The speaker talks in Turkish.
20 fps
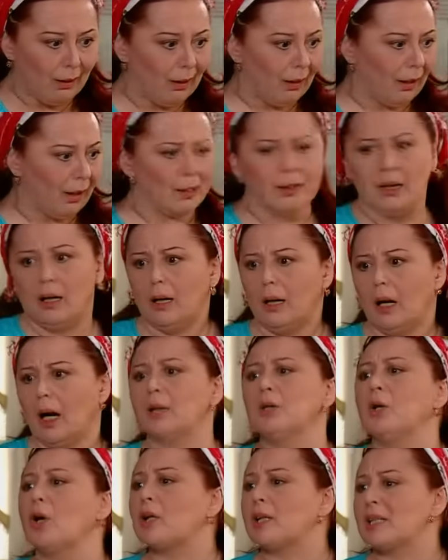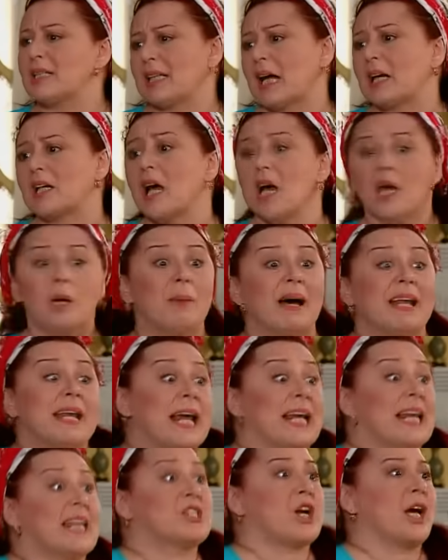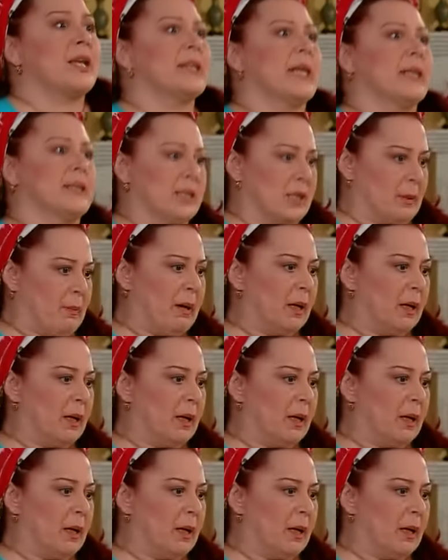ay, ay yok kızlar. Ben hele canlanırım.